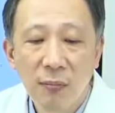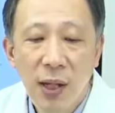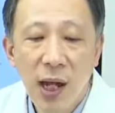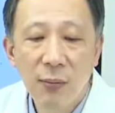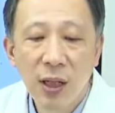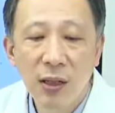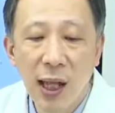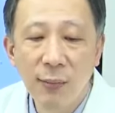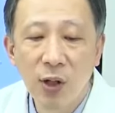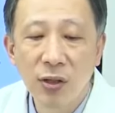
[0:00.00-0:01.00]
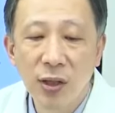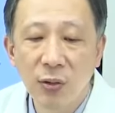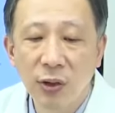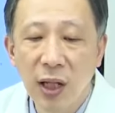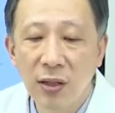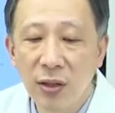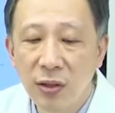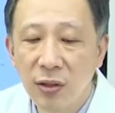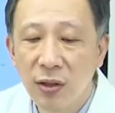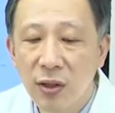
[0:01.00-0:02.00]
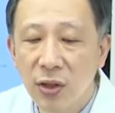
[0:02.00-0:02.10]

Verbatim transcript: 폐암이 네 번째로 돼 있어서